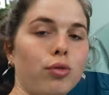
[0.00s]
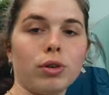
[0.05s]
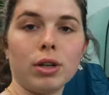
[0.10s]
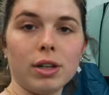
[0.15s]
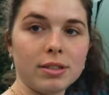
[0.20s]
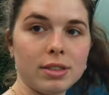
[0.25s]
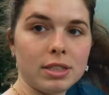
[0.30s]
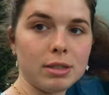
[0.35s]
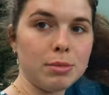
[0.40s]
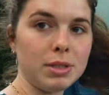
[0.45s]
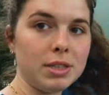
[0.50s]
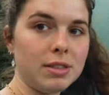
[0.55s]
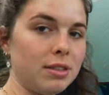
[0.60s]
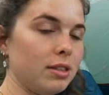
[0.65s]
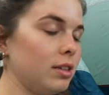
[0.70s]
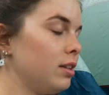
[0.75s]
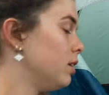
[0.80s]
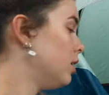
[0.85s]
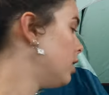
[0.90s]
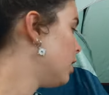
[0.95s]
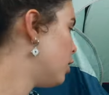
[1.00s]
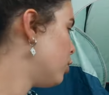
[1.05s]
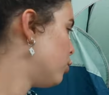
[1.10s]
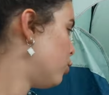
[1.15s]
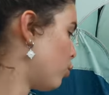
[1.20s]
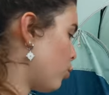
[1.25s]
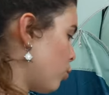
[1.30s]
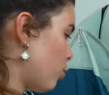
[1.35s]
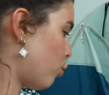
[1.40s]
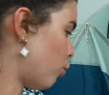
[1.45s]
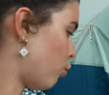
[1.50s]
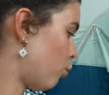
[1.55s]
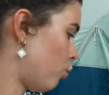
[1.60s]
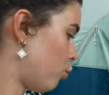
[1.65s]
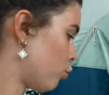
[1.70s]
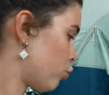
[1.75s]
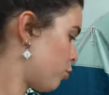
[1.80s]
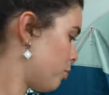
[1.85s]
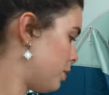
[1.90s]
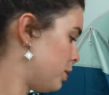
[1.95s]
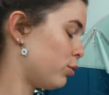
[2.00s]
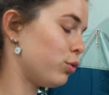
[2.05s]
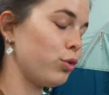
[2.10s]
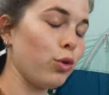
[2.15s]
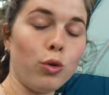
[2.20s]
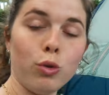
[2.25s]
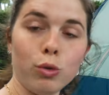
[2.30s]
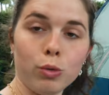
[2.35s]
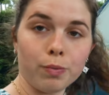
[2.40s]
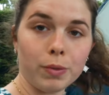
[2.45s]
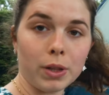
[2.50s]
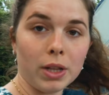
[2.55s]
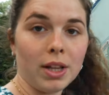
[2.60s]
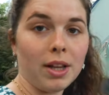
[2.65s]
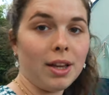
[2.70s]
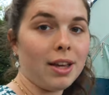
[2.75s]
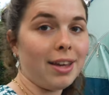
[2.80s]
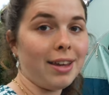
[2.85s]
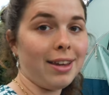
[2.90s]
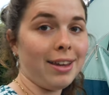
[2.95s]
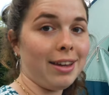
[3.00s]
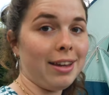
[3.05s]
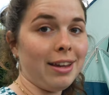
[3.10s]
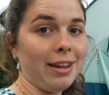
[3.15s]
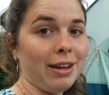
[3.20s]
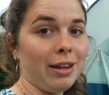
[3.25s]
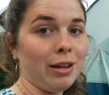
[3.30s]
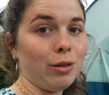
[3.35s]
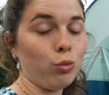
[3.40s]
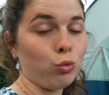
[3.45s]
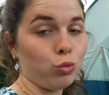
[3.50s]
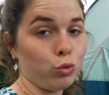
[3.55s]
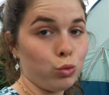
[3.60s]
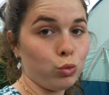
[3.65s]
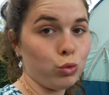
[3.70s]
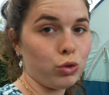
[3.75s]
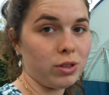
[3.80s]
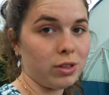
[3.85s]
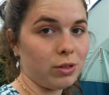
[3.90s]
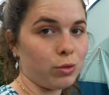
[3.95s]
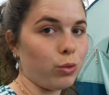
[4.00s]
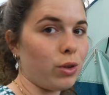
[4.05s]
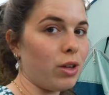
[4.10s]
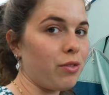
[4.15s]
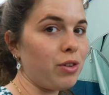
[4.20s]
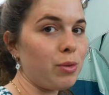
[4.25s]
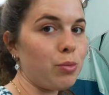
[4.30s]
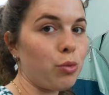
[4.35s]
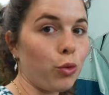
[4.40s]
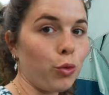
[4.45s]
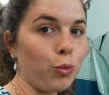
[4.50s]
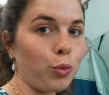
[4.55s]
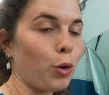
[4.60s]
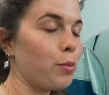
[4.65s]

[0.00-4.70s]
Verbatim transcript: pour l'intimité. Donc on se met dedans et on se douche. C'est ce qu'on a fait pour le